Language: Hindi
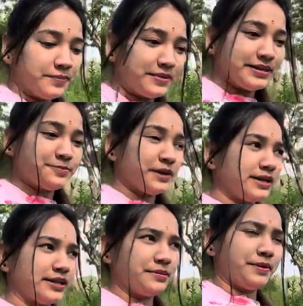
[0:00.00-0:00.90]
बीच में एक
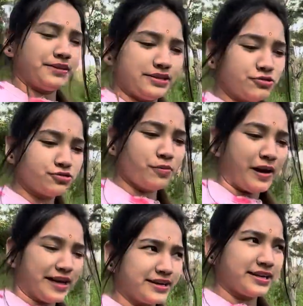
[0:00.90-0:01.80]
नदी पड़ती है उसको
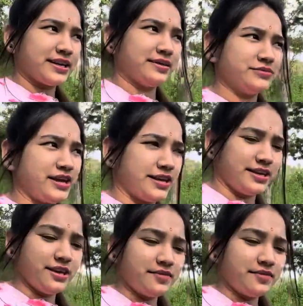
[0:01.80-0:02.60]
पार करके हम जाएंगे